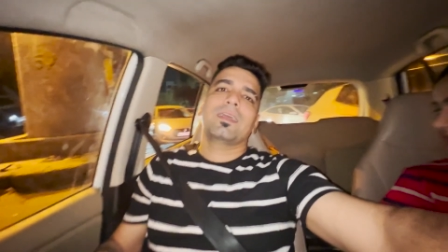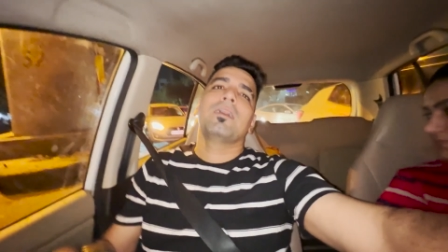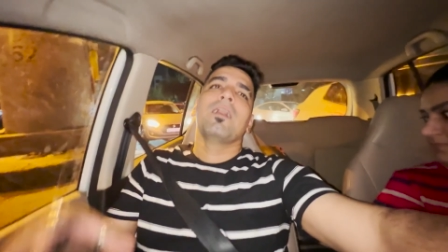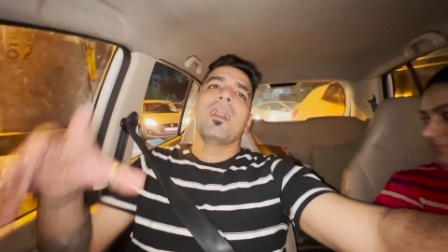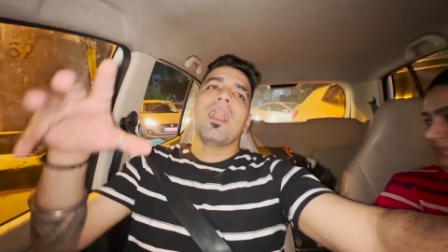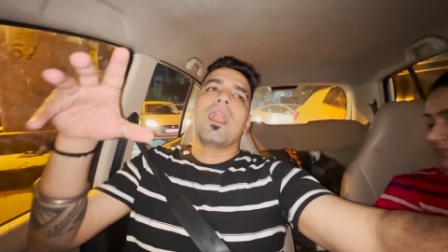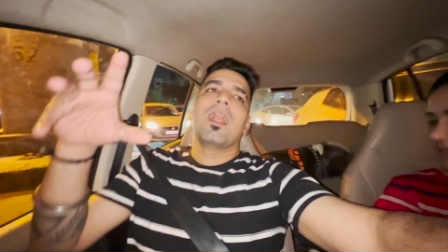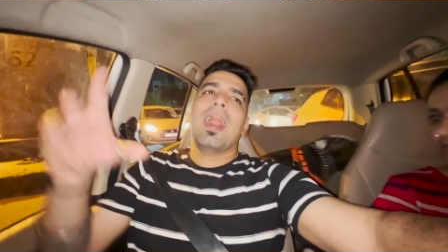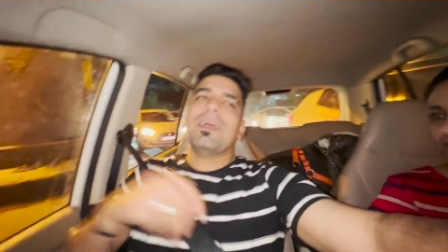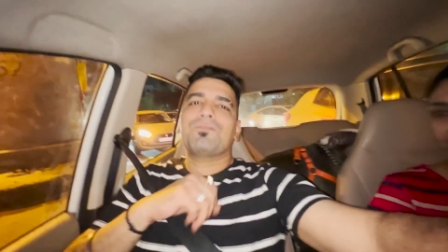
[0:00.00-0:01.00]
हैं
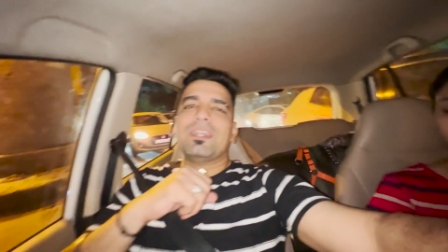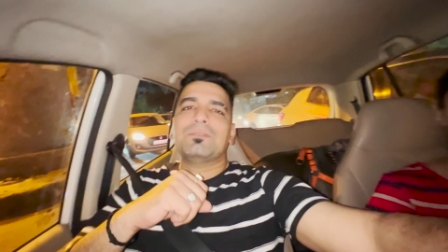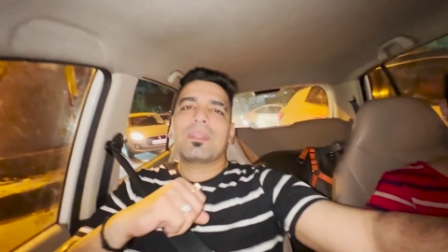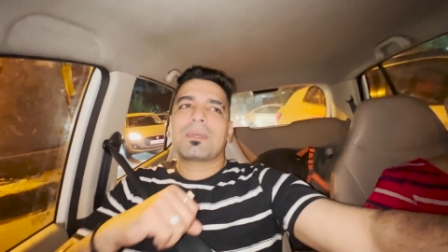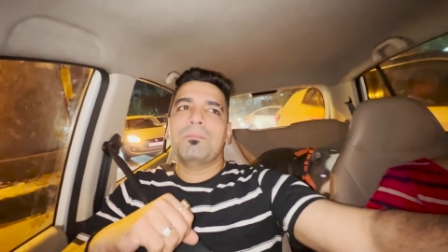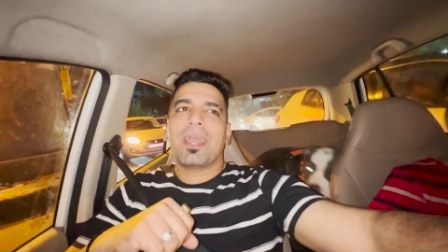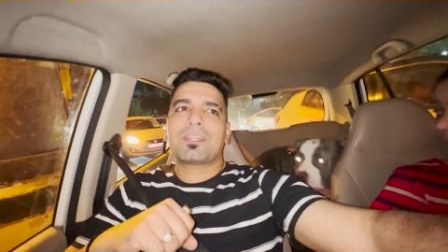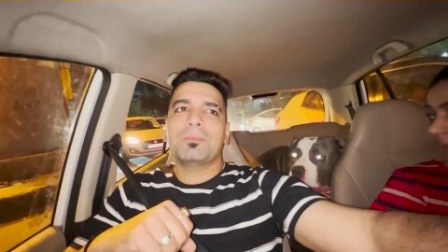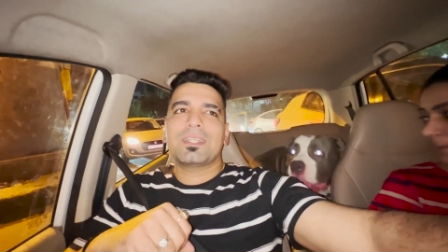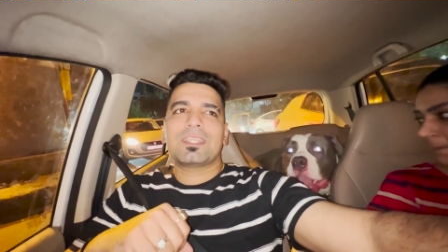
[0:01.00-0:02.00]
हाय फ्रेंड्स वेलकम बैक
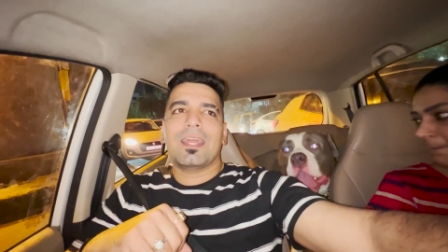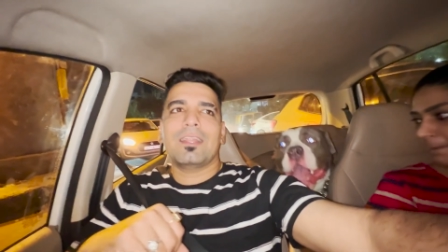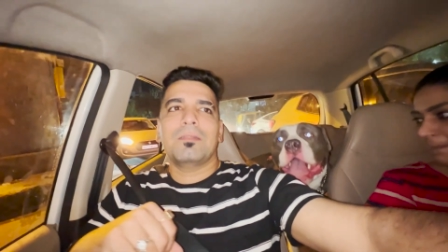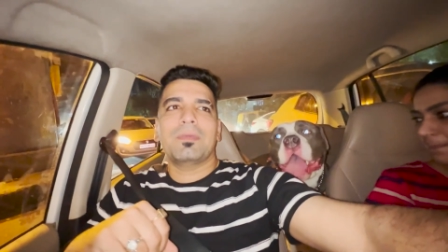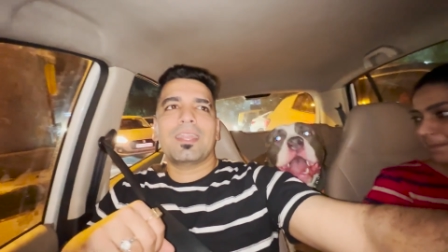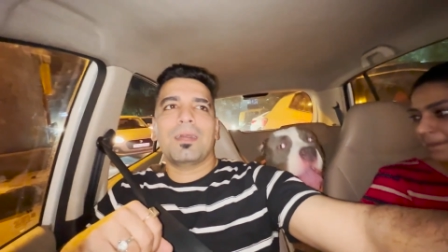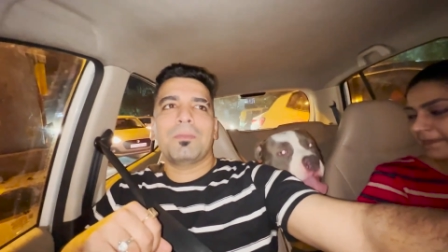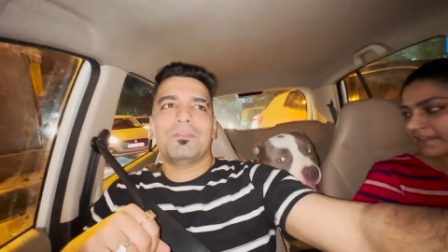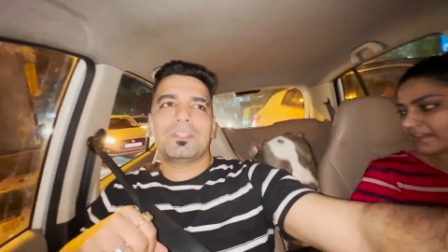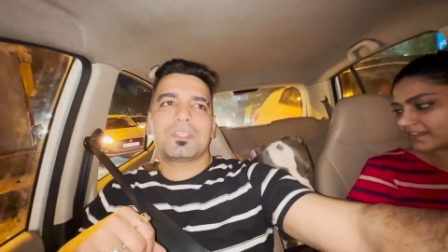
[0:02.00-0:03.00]
टू माय चैनल मेरा नाम
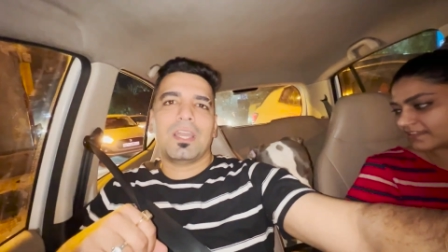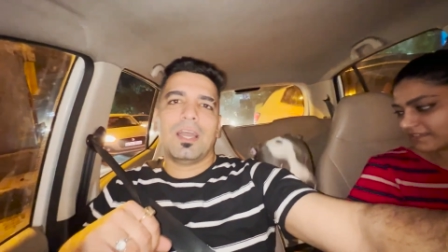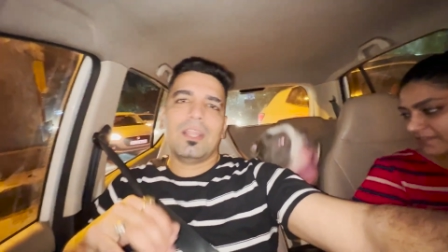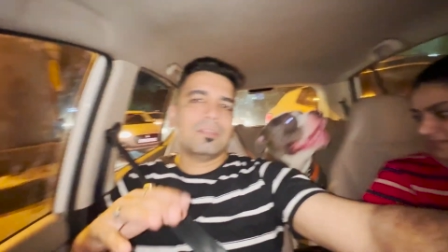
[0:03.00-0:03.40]
है विशाल